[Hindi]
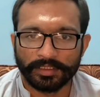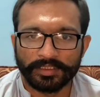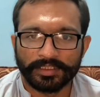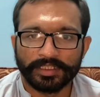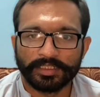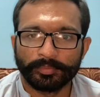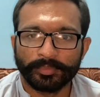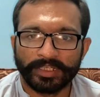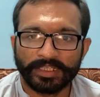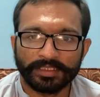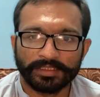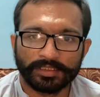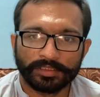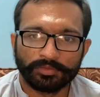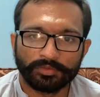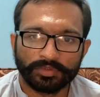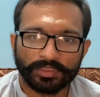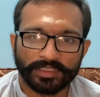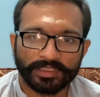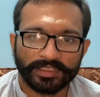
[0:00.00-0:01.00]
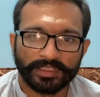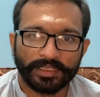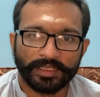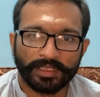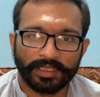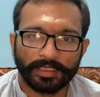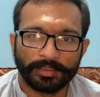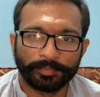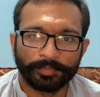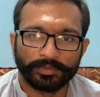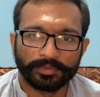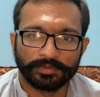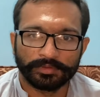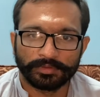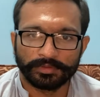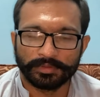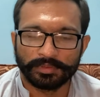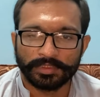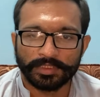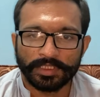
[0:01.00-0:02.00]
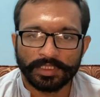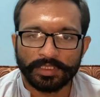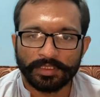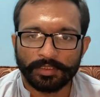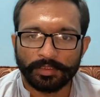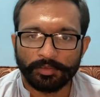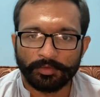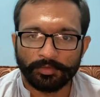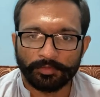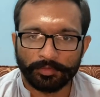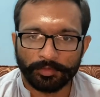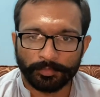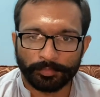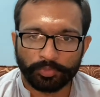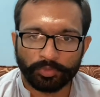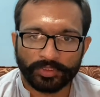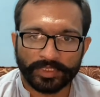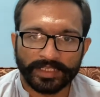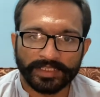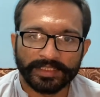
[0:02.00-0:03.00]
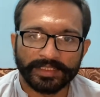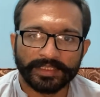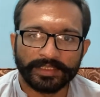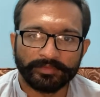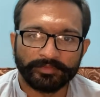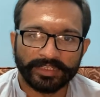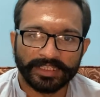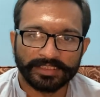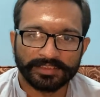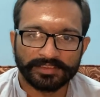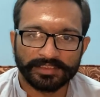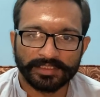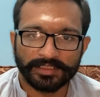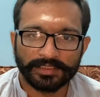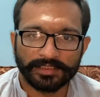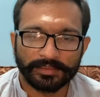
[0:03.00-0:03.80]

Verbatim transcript: रिकमेंड करूँगा कि आप वो पुराने रिवायती